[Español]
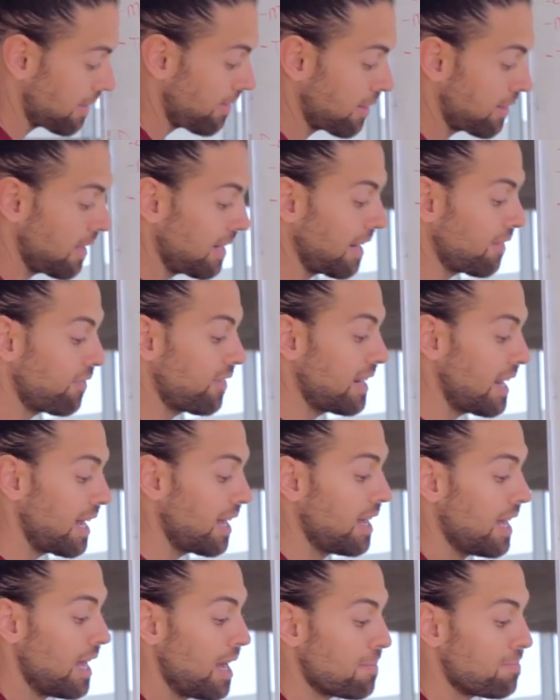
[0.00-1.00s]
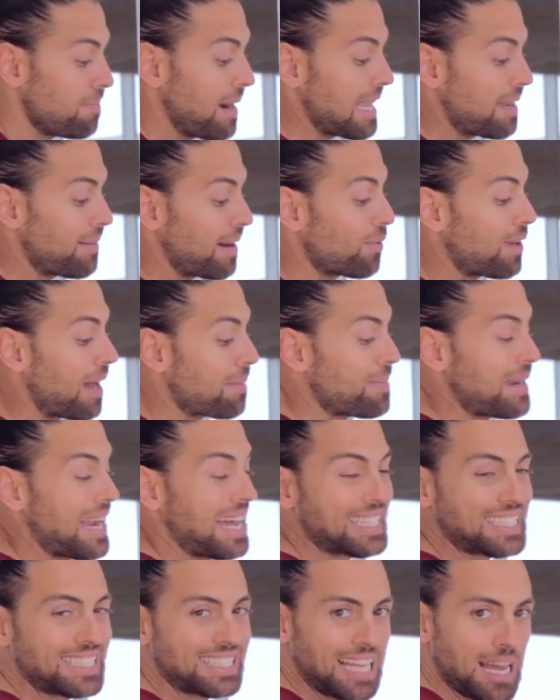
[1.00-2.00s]
que va a hacer que al final va a llevar a un
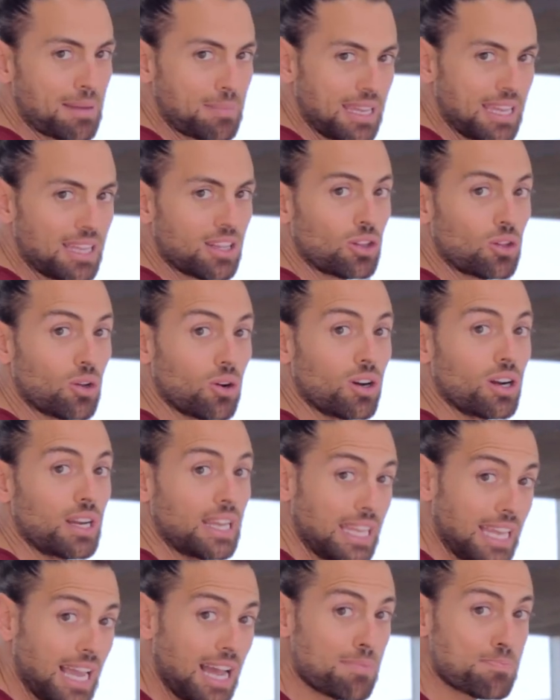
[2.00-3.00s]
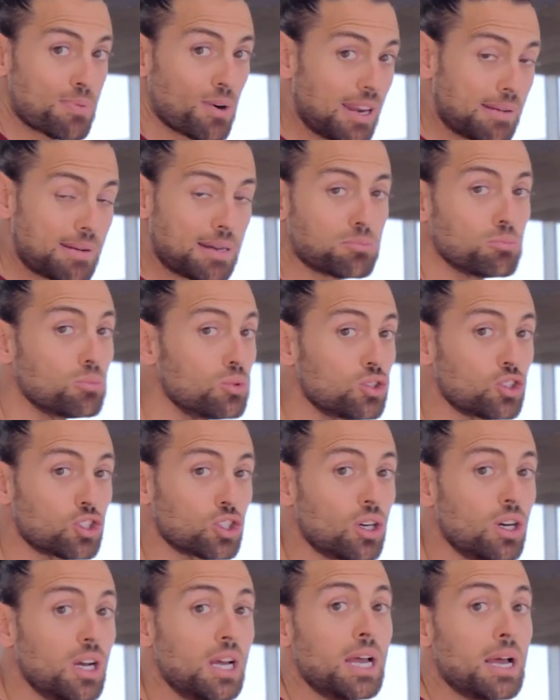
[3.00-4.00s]
aplastamiento ya problemas
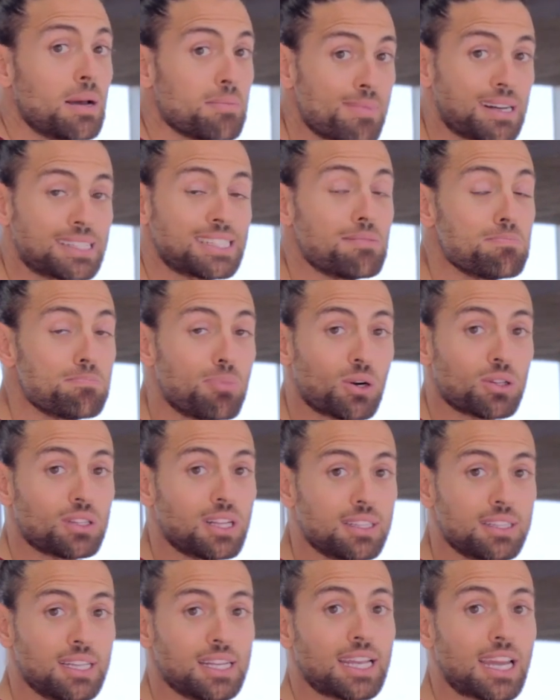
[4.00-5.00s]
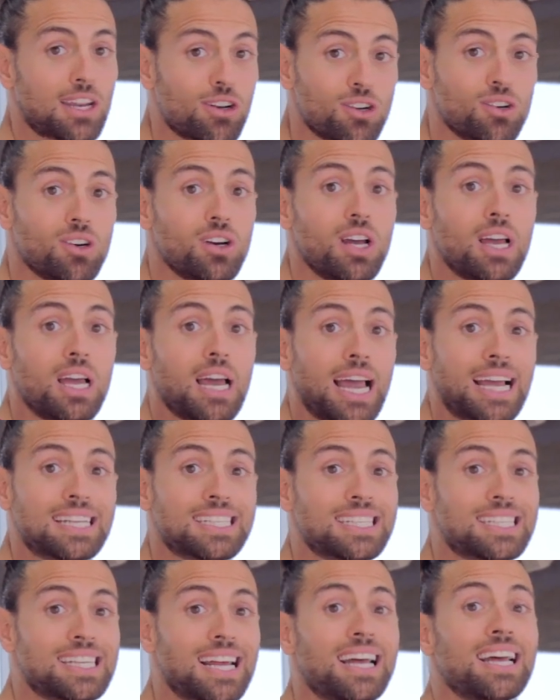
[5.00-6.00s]
mucho más importantes que no
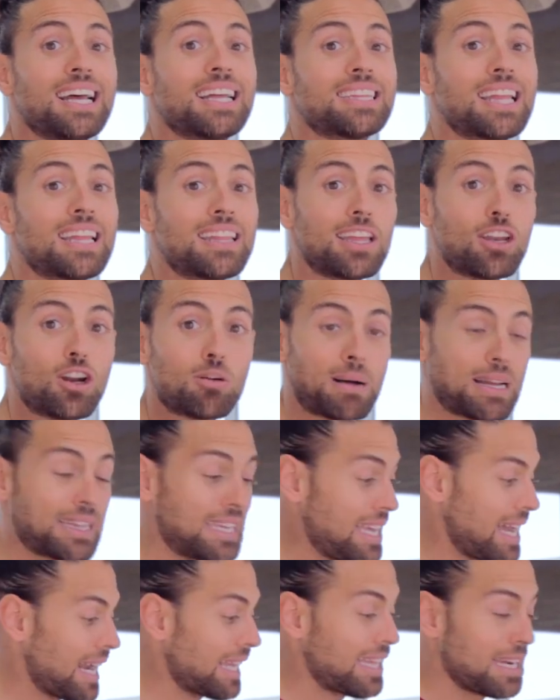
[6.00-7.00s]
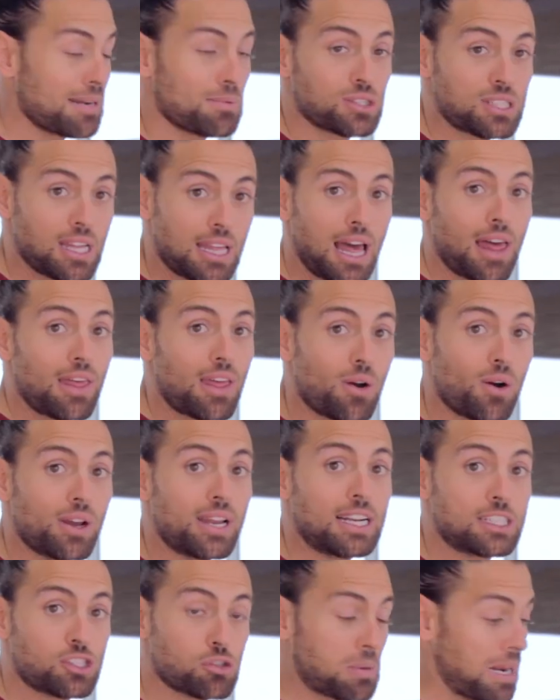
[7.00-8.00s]
es esa tendinopatía que tenemos a día de hoy
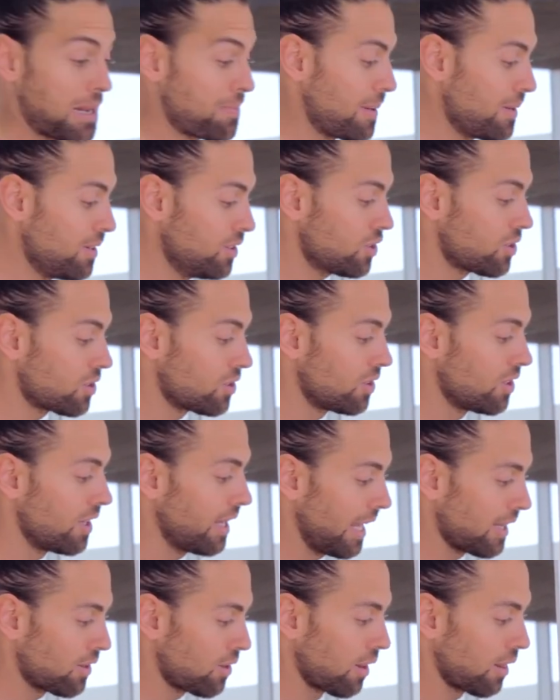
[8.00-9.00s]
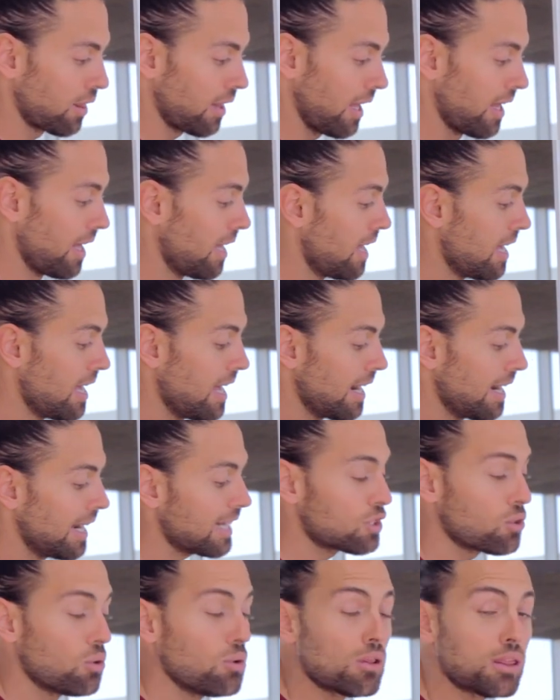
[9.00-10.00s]
en el supraespinoso. Entonces,
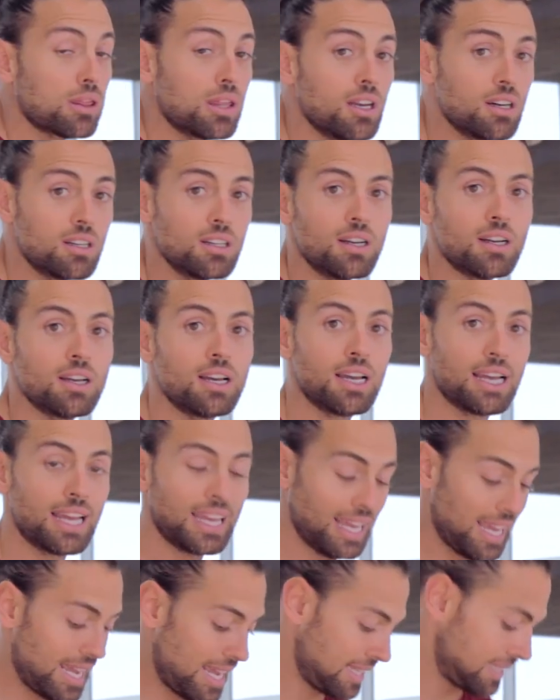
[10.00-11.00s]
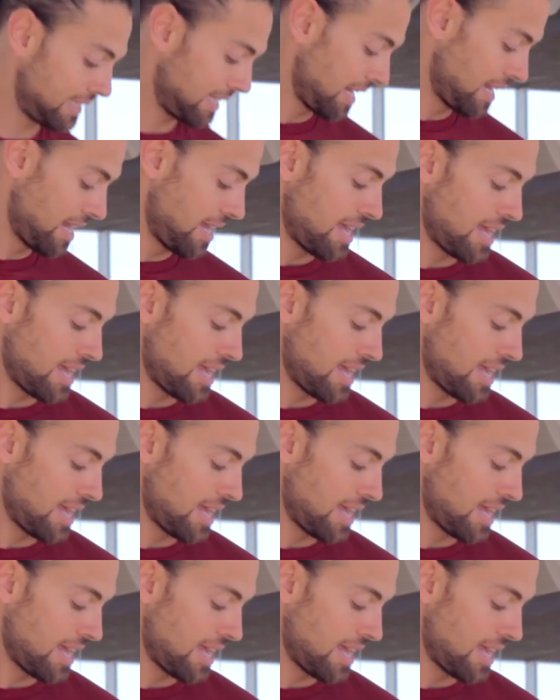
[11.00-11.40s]
la solución es